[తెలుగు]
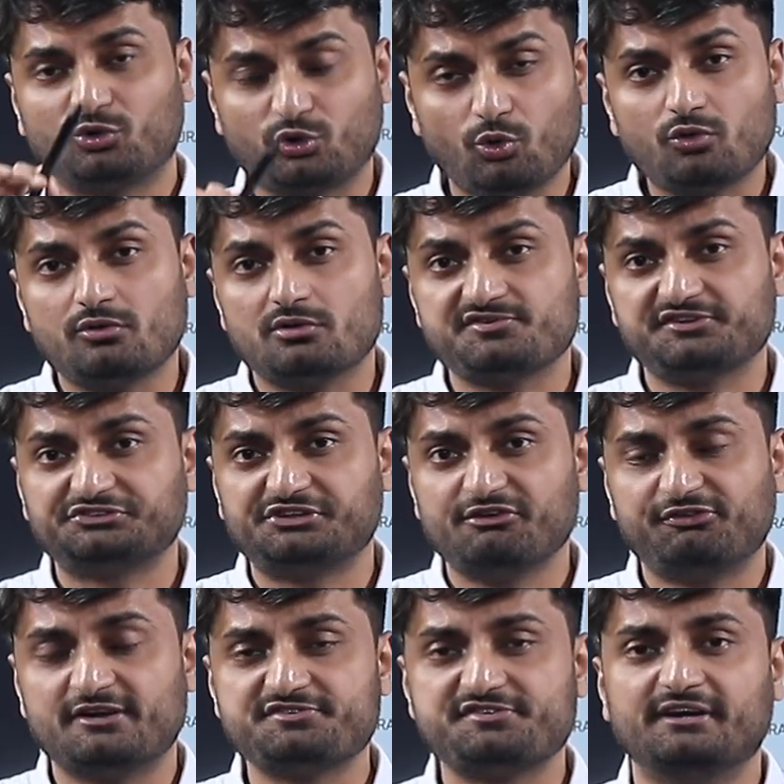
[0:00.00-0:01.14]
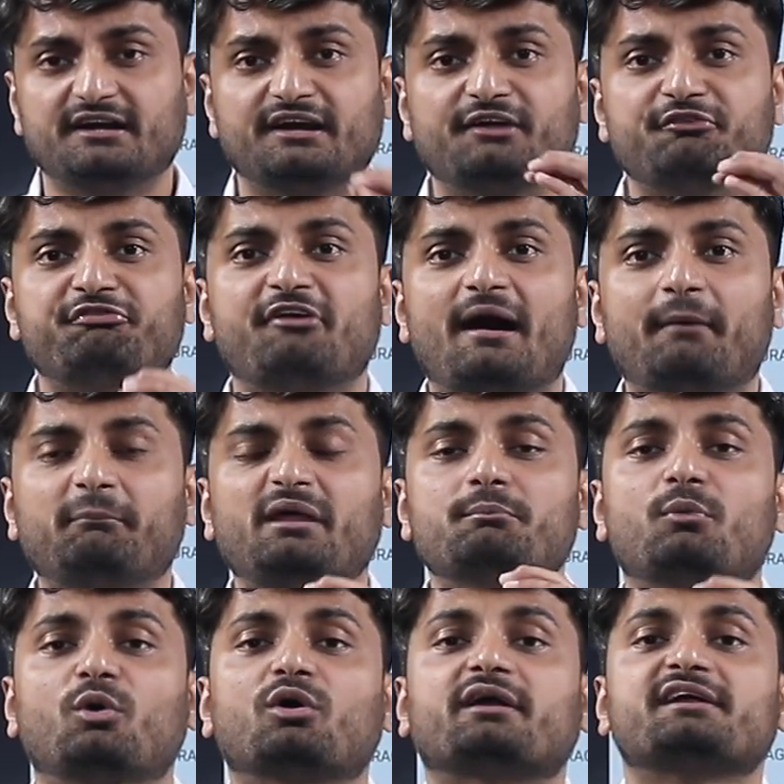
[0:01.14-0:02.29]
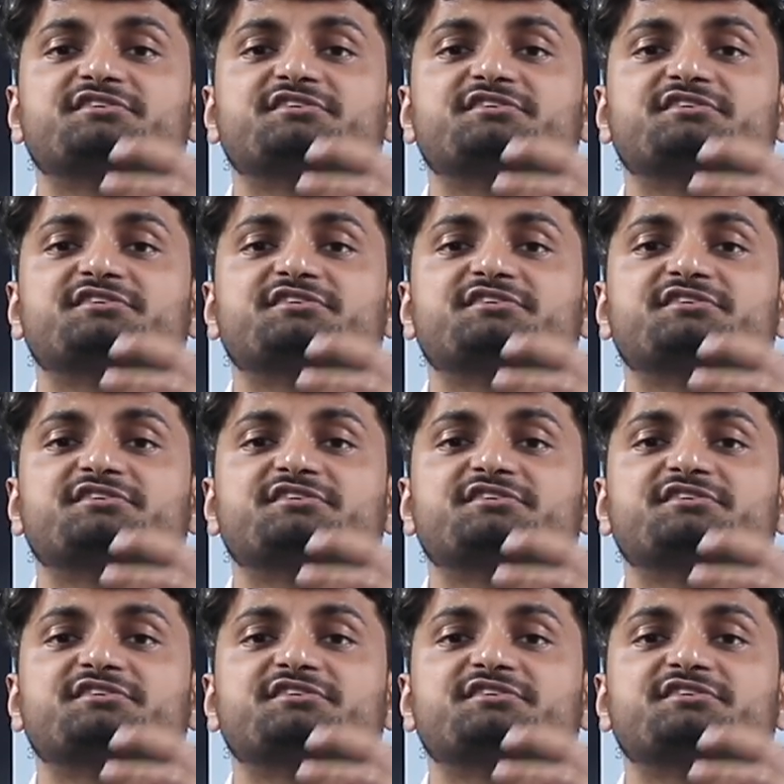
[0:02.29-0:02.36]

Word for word: టూ కోర్సెస్ డిఫరెన్స్ ఏంటంటే ఫామ్ డి మోర్